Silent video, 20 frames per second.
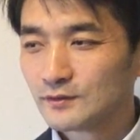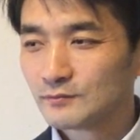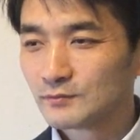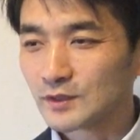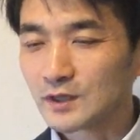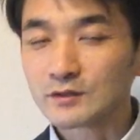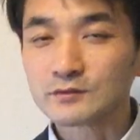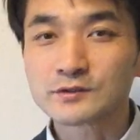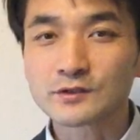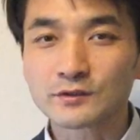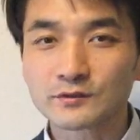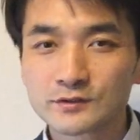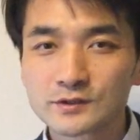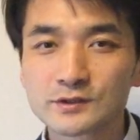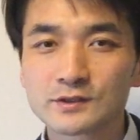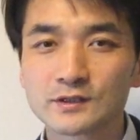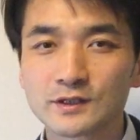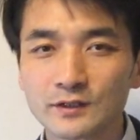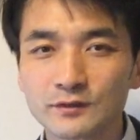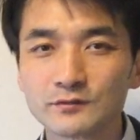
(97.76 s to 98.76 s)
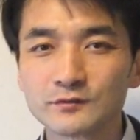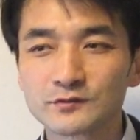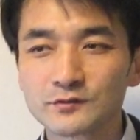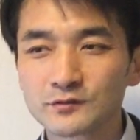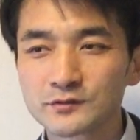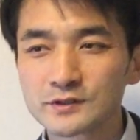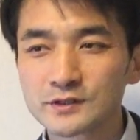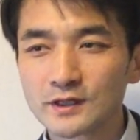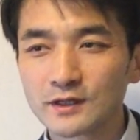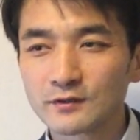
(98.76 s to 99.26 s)
まあ、カウンセリングしている
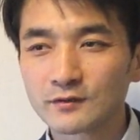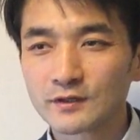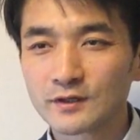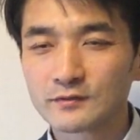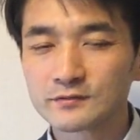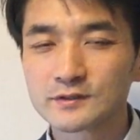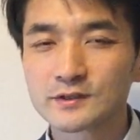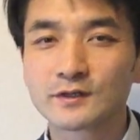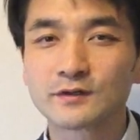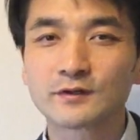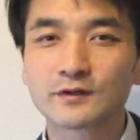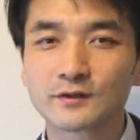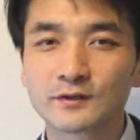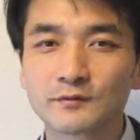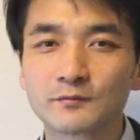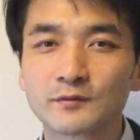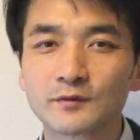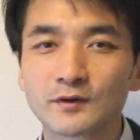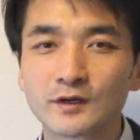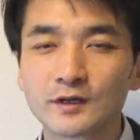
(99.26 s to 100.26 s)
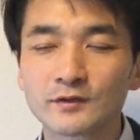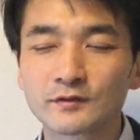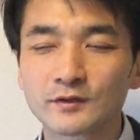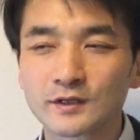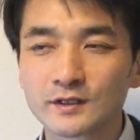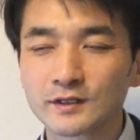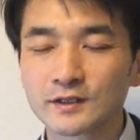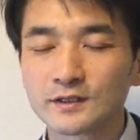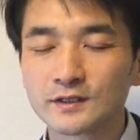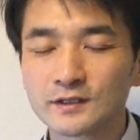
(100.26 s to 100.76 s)
女性のカウンセラーの方もあの
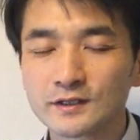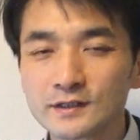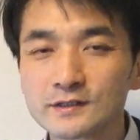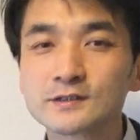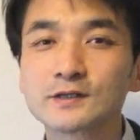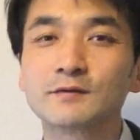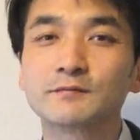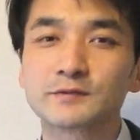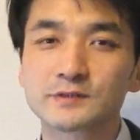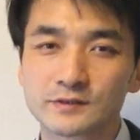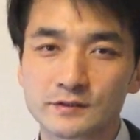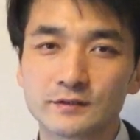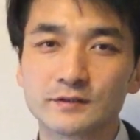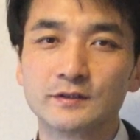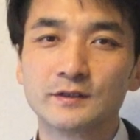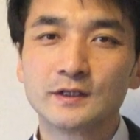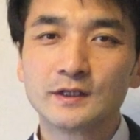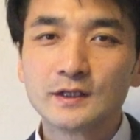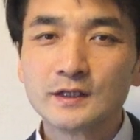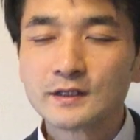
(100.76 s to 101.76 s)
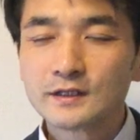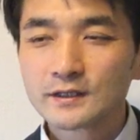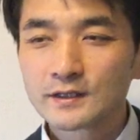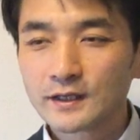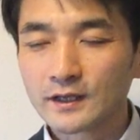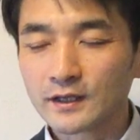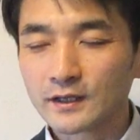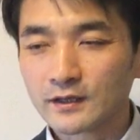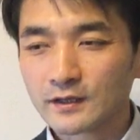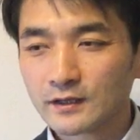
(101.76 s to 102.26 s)
かなりいらっしゃいます。
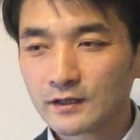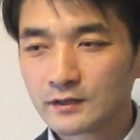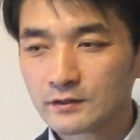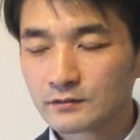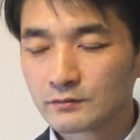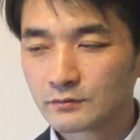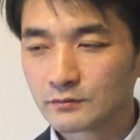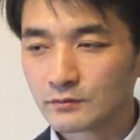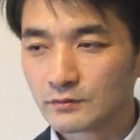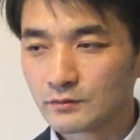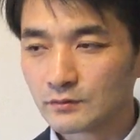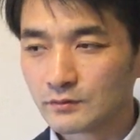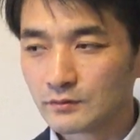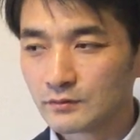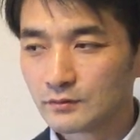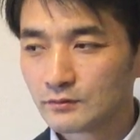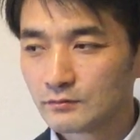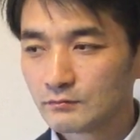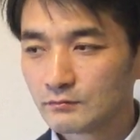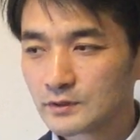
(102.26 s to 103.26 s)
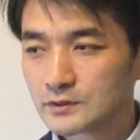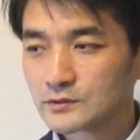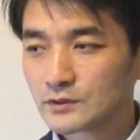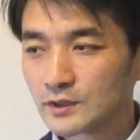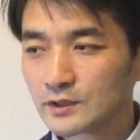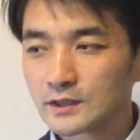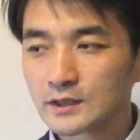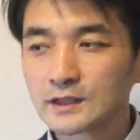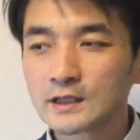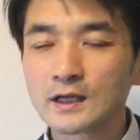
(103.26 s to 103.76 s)
であの、まあ、そ
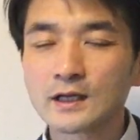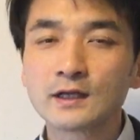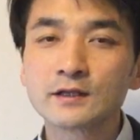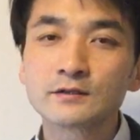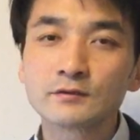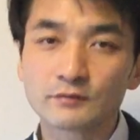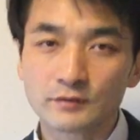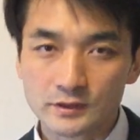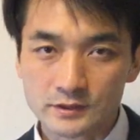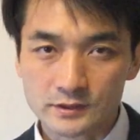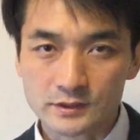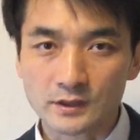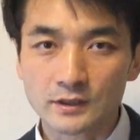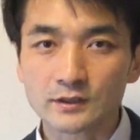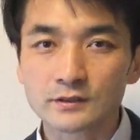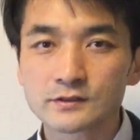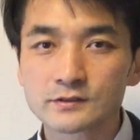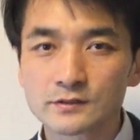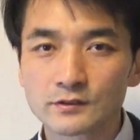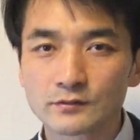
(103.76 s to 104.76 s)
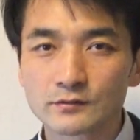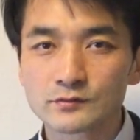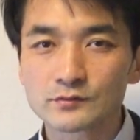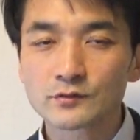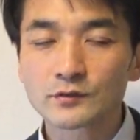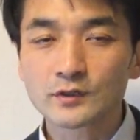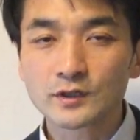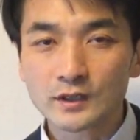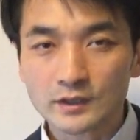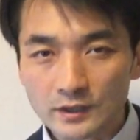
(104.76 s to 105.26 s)
れはいけないっていうわけじゃないんですけど
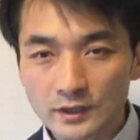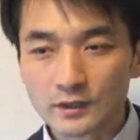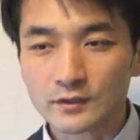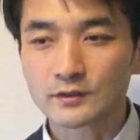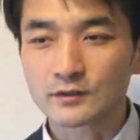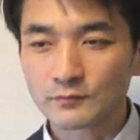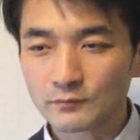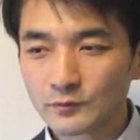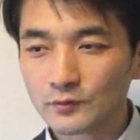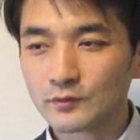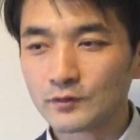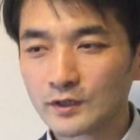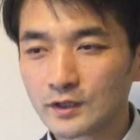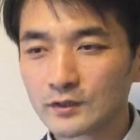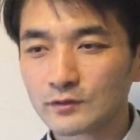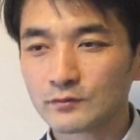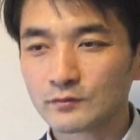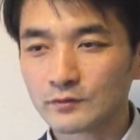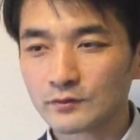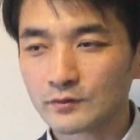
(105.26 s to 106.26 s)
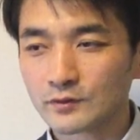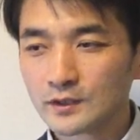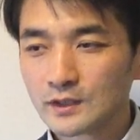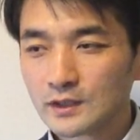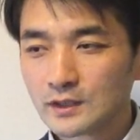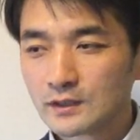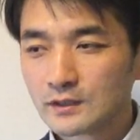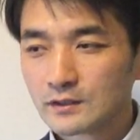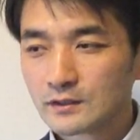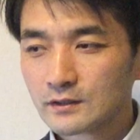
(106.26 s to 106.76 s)
そういう方々もあの
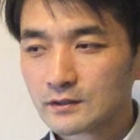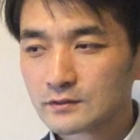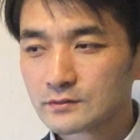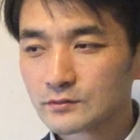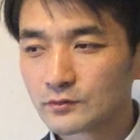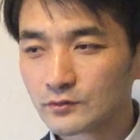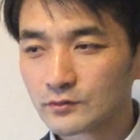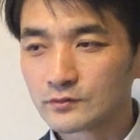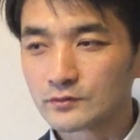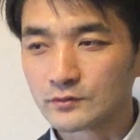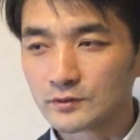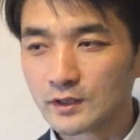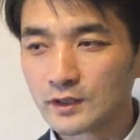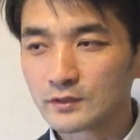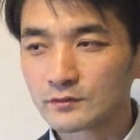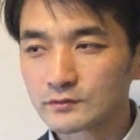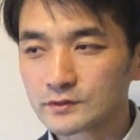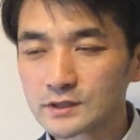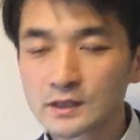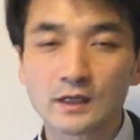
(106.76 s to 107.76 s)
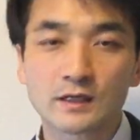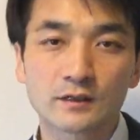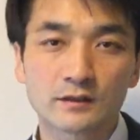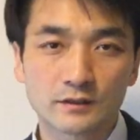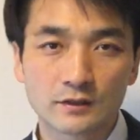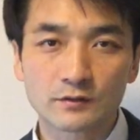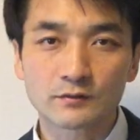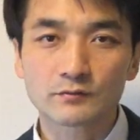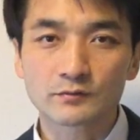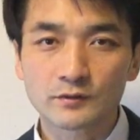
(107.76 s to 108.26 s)
すごくあの力
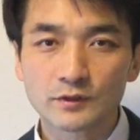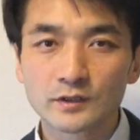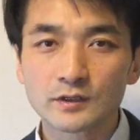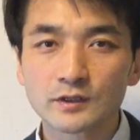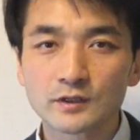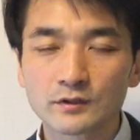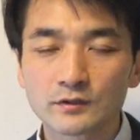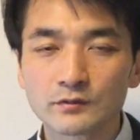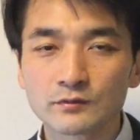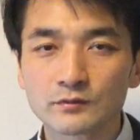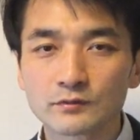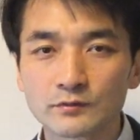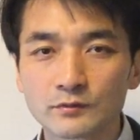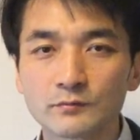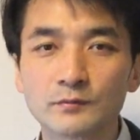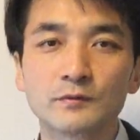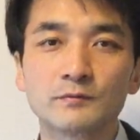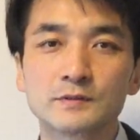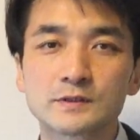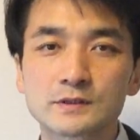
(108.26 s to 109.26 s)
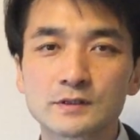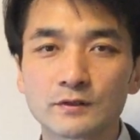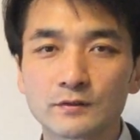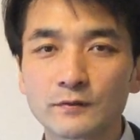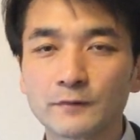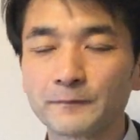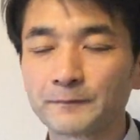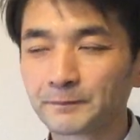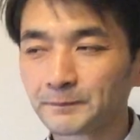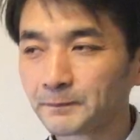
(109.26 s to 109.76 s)
になることができると思いますけ
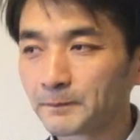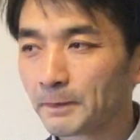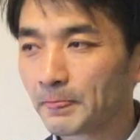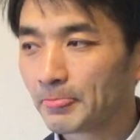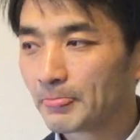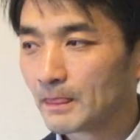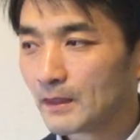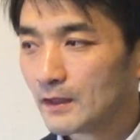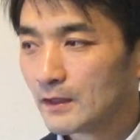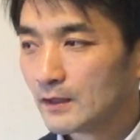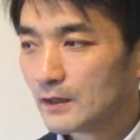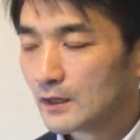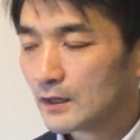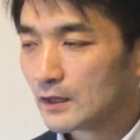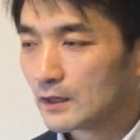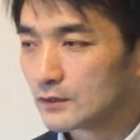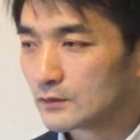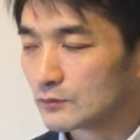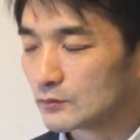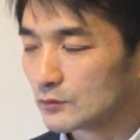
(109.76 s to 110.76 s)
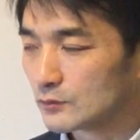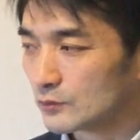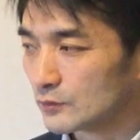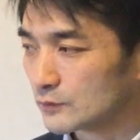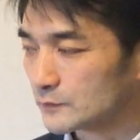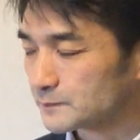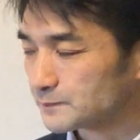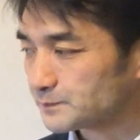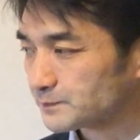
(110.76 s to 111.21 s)
どあの